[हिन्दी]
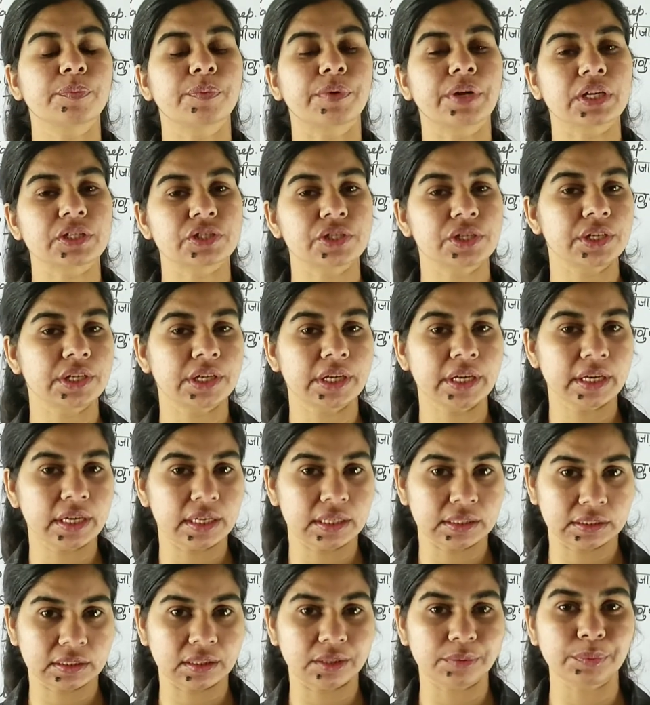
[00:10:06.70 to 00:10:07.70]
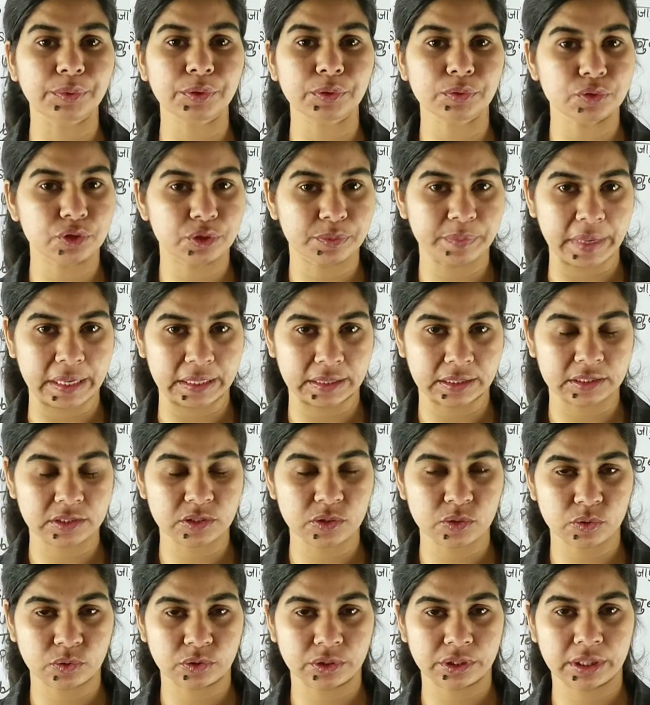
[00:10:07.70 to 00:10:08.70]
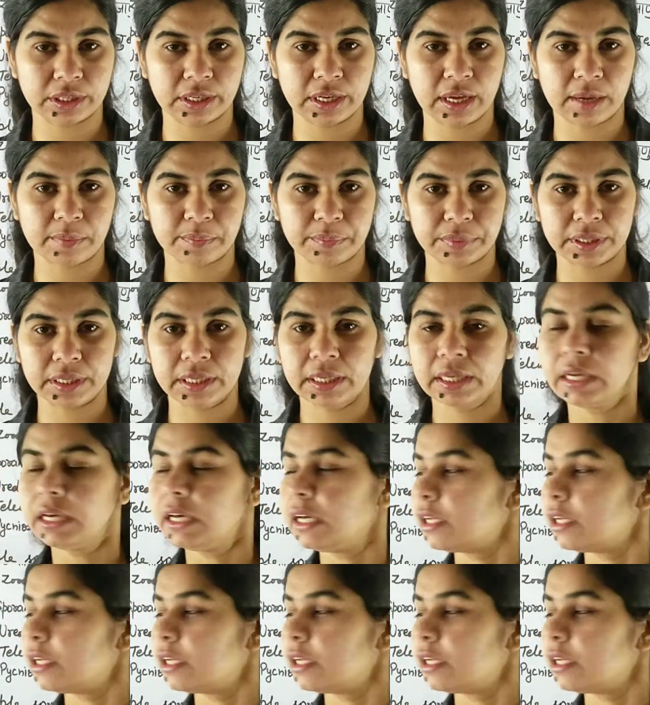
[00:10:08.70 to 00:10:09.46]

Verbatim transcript: रिप्रोडक्शन के अंदर भी कुछ मेथड्स होते हैं यहाँ पे